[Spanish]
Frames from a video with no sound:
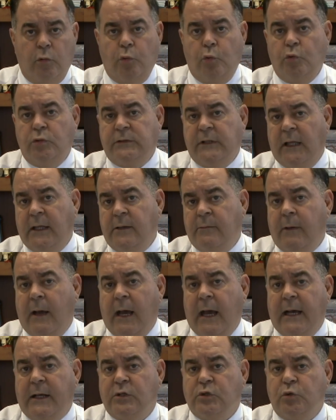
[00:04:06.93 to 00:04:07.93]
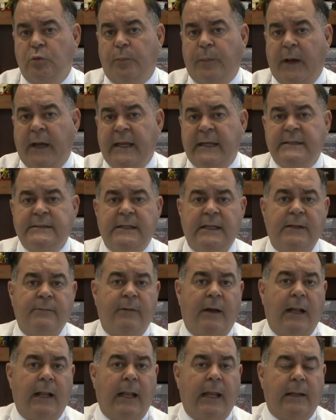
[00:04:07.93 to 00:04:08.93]
Usted iba a su país,
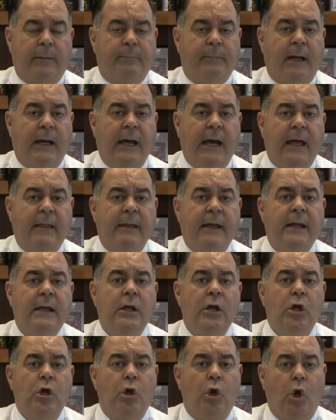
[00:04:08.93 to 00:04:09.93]
iba a la embajada,